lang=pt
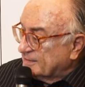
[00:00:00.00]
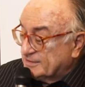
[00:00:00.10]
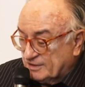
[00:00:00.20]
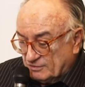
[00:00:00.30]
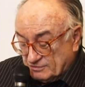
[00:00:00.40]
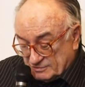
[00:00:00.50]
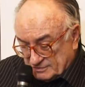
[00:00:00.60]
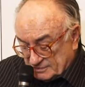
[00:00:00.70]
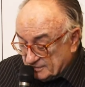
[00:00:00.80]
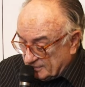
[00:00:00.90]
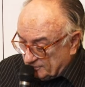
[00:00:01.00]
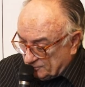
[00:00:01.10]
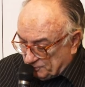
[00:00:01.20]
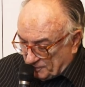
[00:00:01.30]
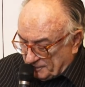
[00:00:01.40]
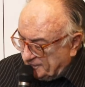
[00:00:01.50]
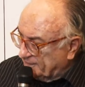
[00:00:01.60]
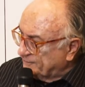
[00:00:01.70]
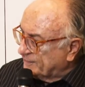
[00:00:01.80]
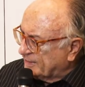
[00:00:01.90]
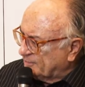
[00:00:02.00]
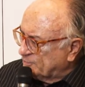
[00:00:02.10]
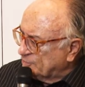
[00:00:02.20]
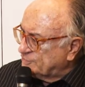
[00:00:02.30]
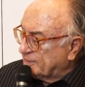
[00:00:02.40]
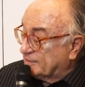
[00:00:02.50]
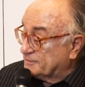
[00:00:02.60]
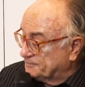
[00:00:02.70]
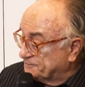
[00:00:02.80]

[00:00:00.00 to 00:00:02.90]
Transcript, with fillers: Então, é um problema é ficar muito sério.